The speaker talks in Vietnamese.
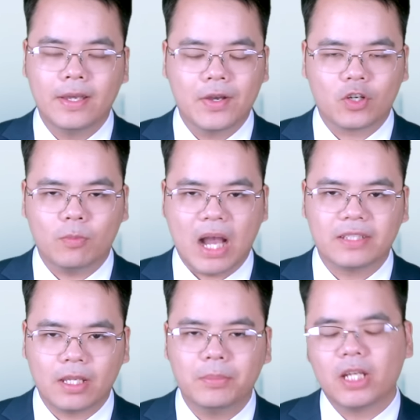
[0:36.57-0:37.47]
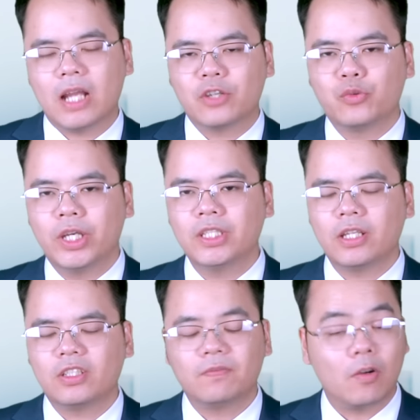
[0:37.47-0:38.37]
Có ba diễn biến đáng chú ý nhất
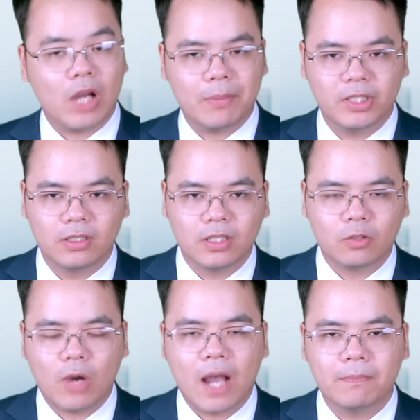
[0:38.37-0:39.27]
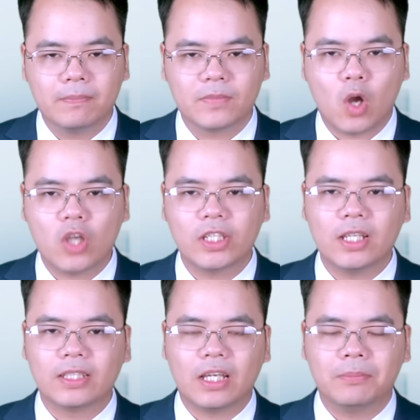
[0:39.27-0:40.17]
trong vòng hai mươi tư giờ qua, đó chính
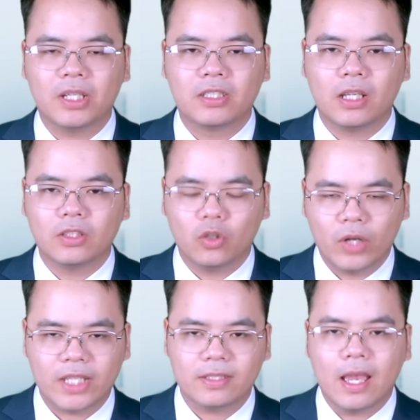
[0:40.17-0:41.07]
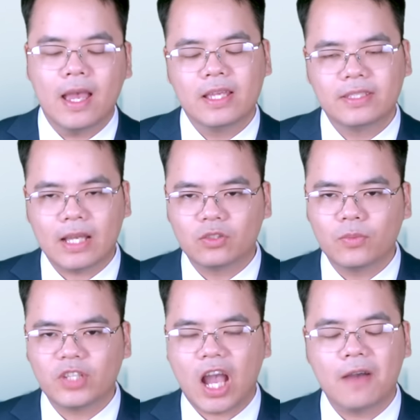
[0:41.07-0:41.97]
là tại mặt trận Torez,
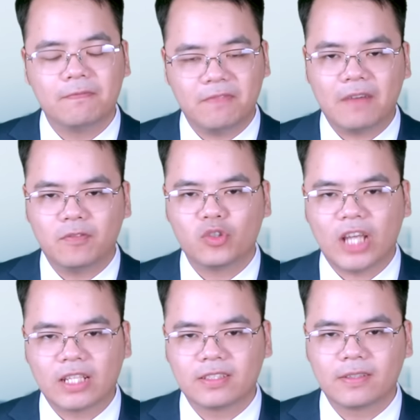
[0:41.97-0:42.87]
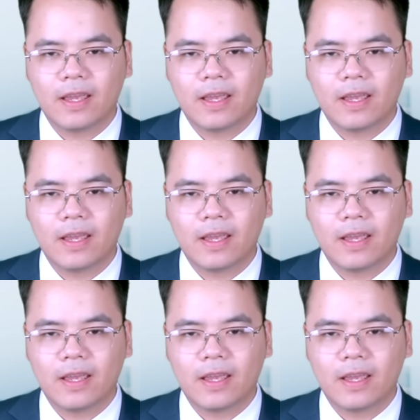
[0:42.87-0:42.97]
Chasiv Yar và Vovchansk.